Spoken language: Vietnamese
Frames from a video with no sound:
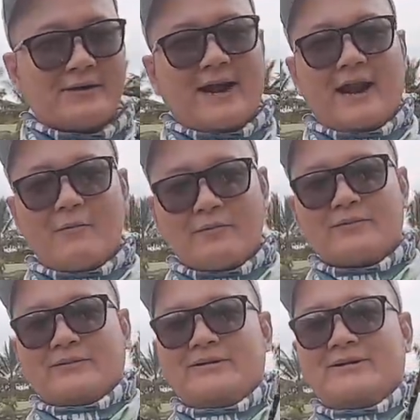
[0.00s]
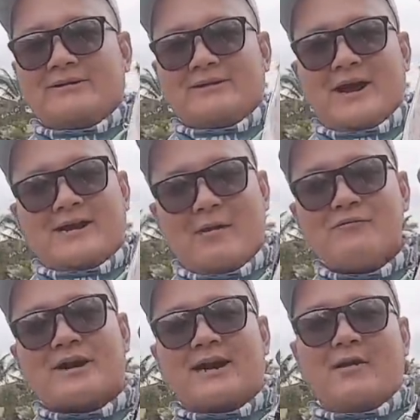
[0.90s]
được cá lóc vẫn
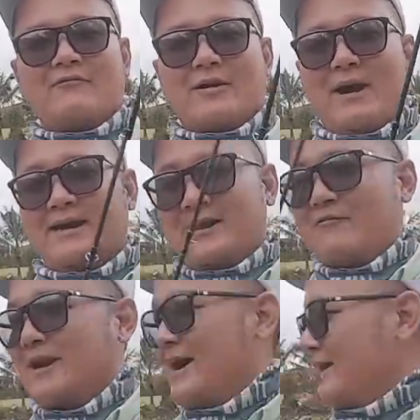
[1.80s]
đóng được cá lóc và bắt trong địa